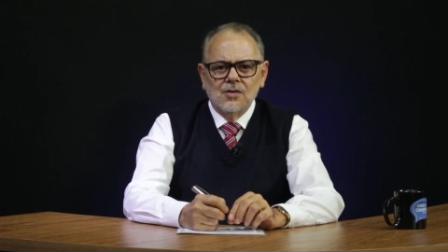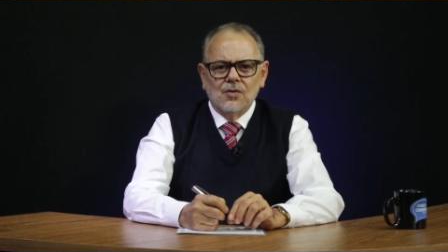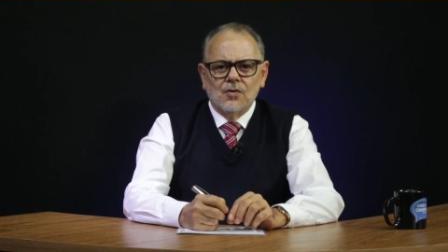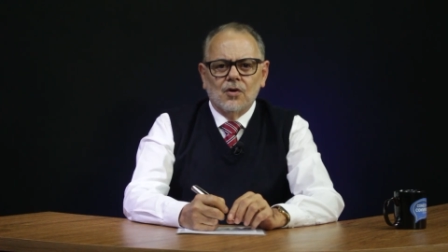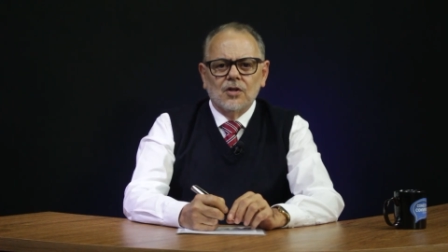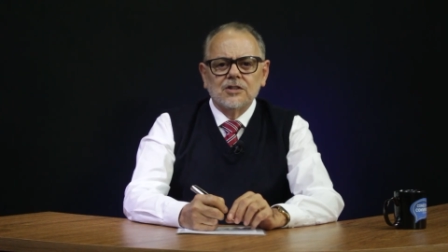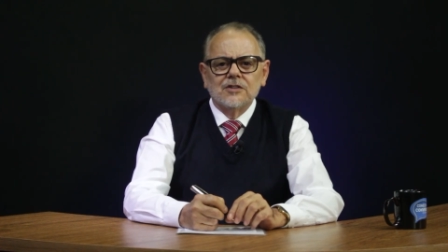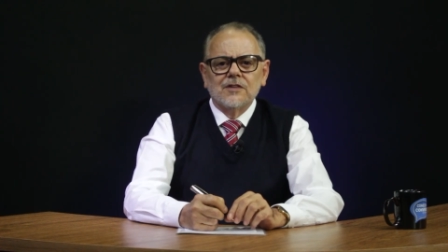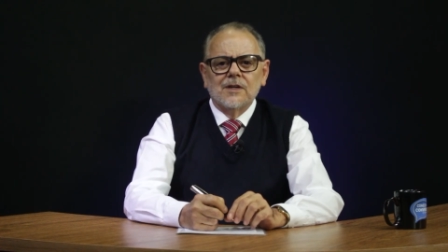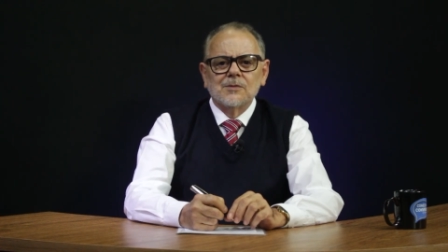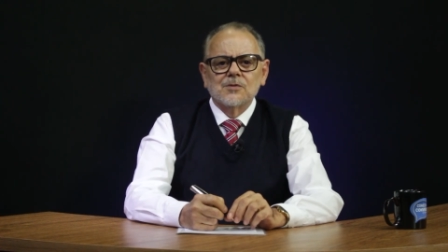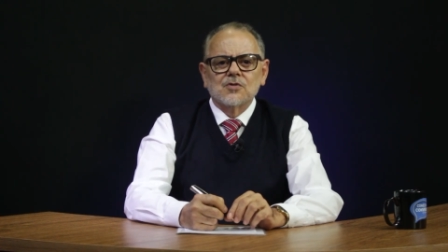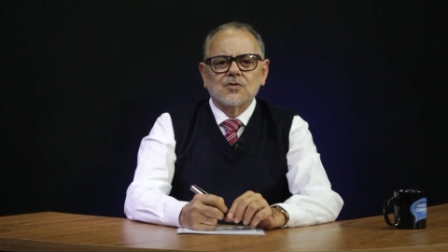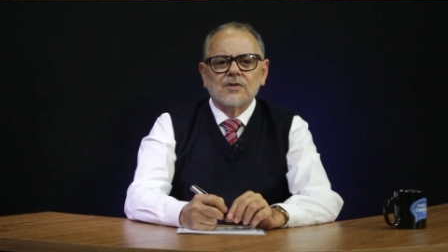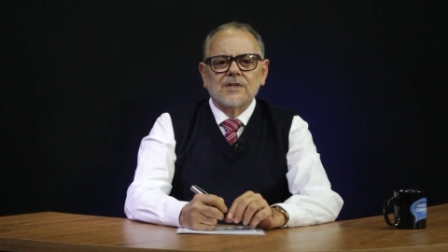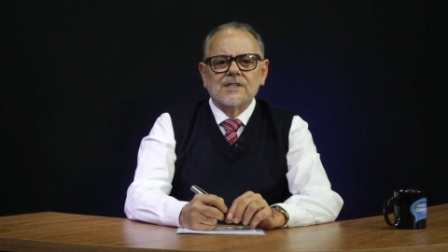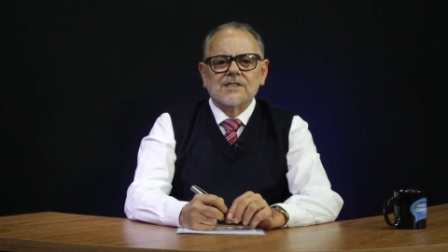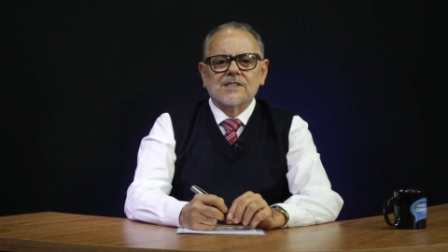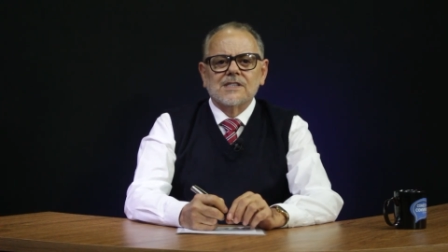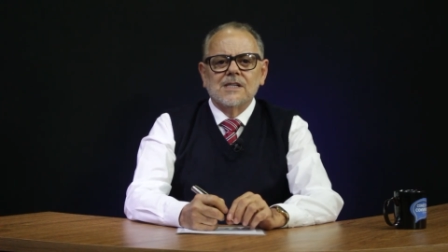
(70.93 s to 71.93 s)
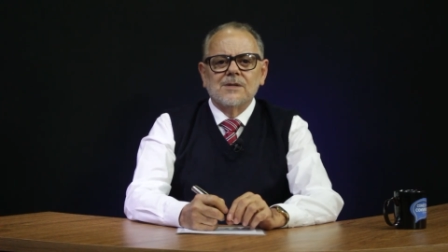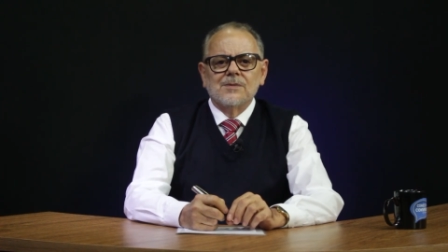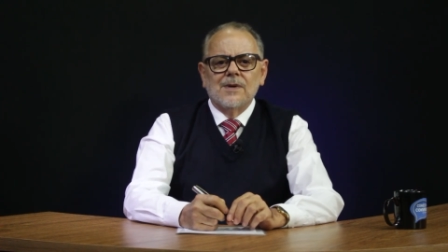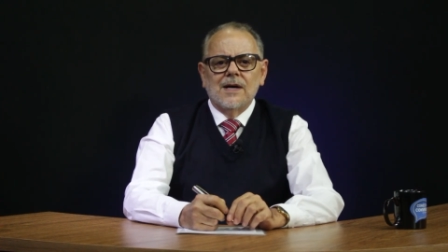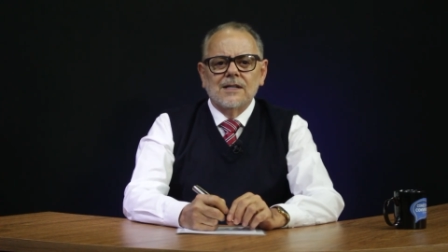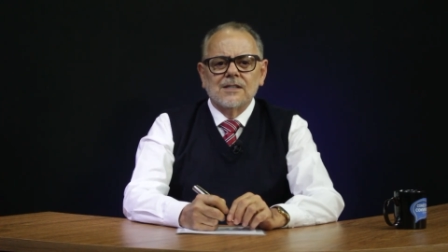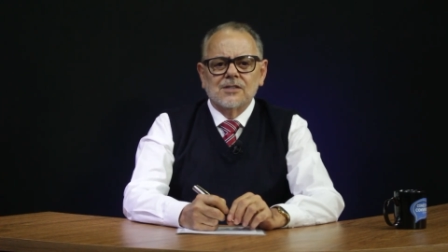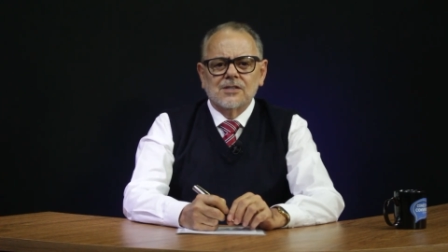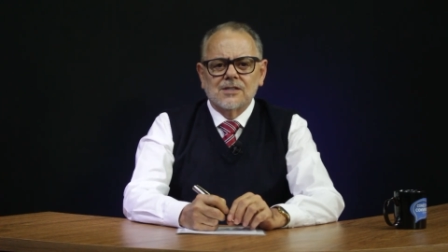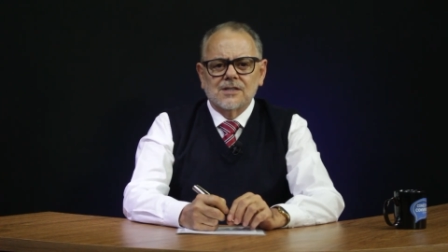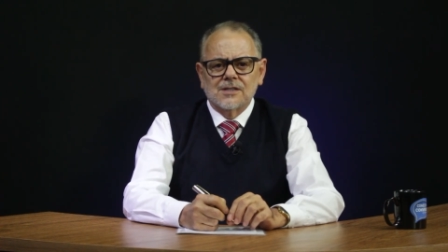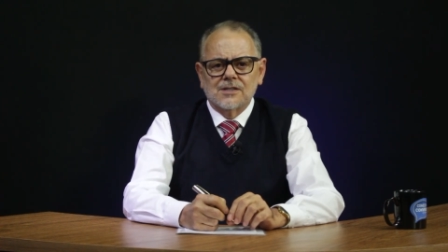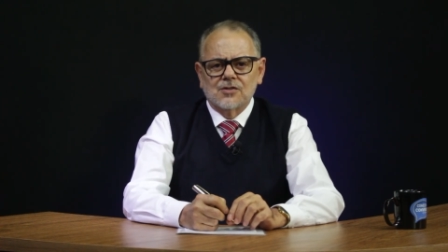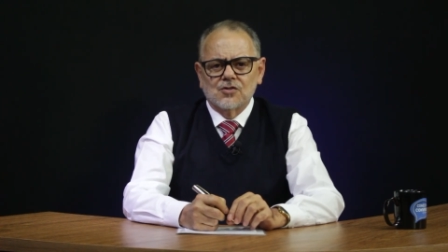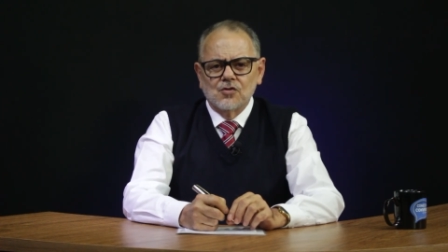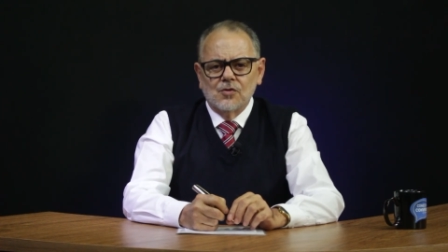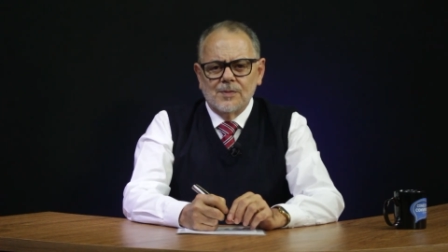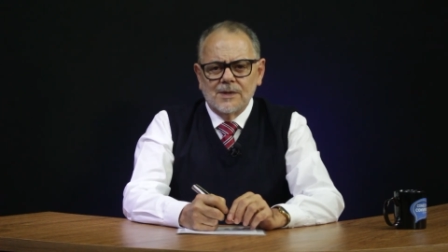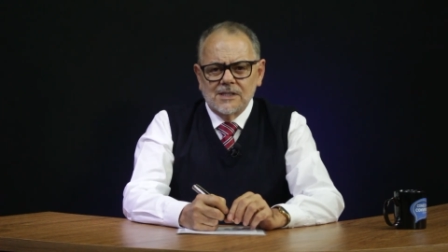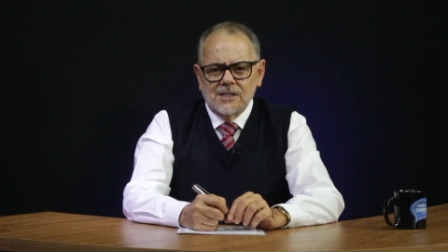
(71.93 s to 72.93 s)
Hoje vamos conhecer mais
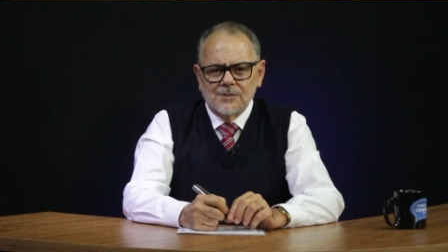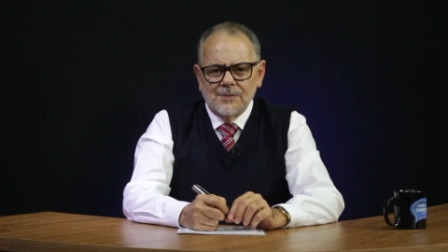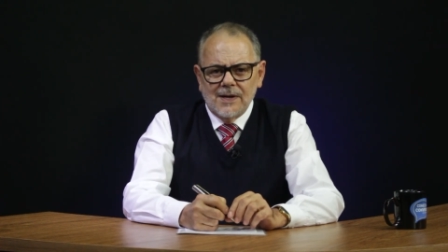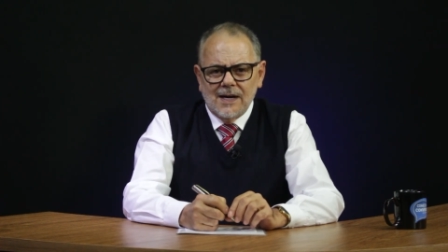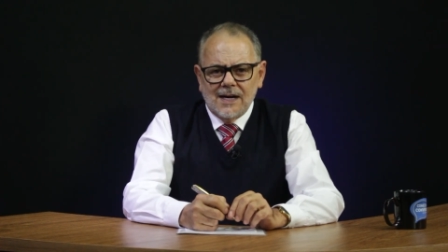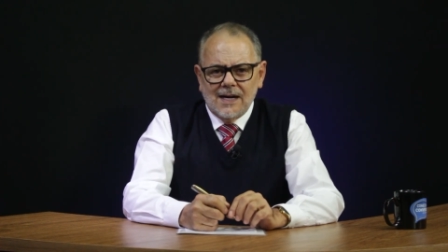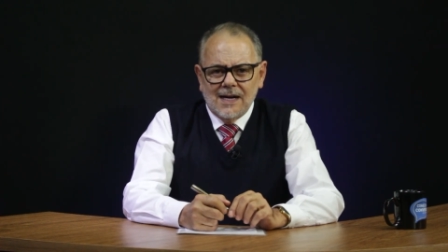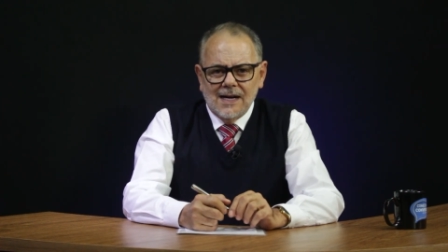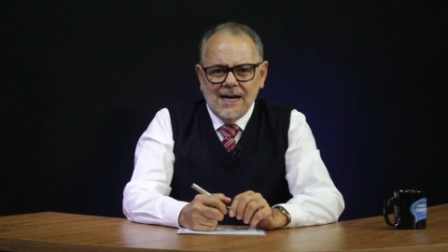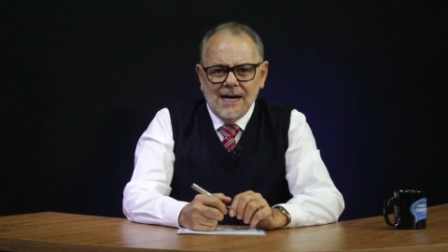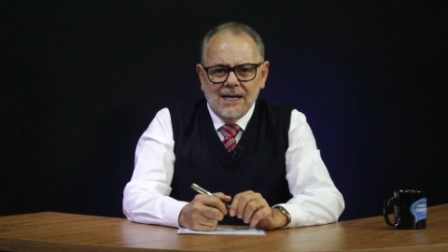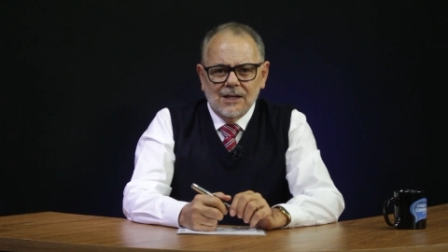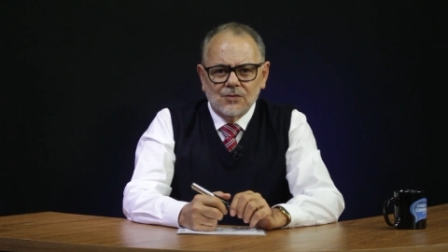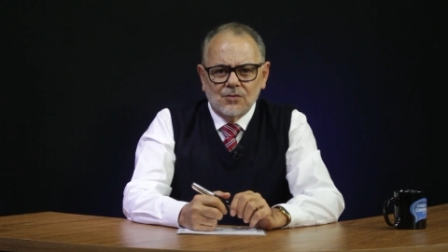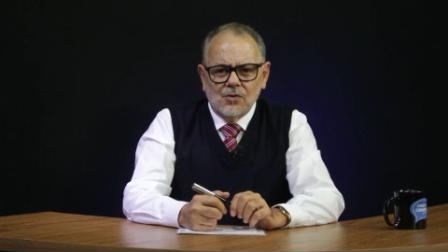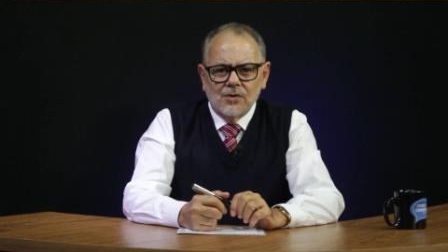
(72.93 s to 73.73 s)
sobre esse mercado